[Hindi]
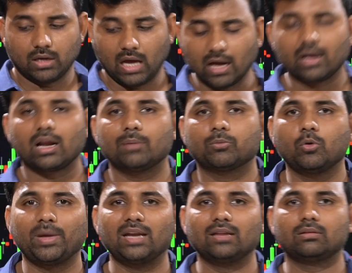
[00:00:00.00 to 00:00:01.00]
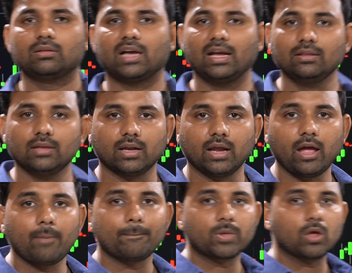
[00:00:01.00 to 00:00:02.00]
अगर आपको पहले से दिखाई दे रहा
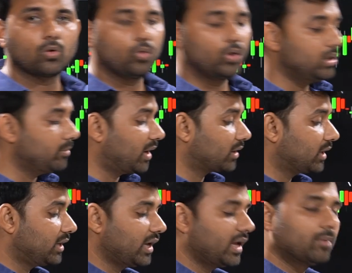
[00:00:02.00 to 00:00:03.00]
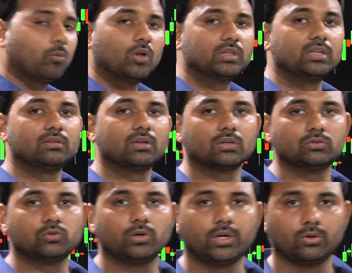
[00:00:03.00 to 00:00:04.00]
है कि कोई मार्केट है बहुत दिन से
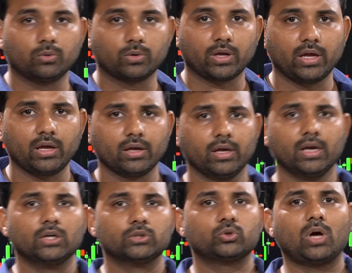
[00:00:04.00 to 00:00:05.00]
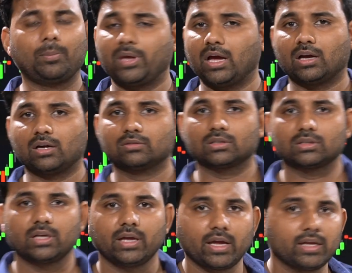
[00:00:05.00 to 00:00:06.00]
कंसोलिडेट हो रहा है तो आप क्या कर सकते
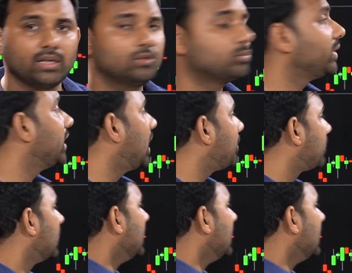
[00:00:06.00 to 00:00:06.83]
हैं इसमें आप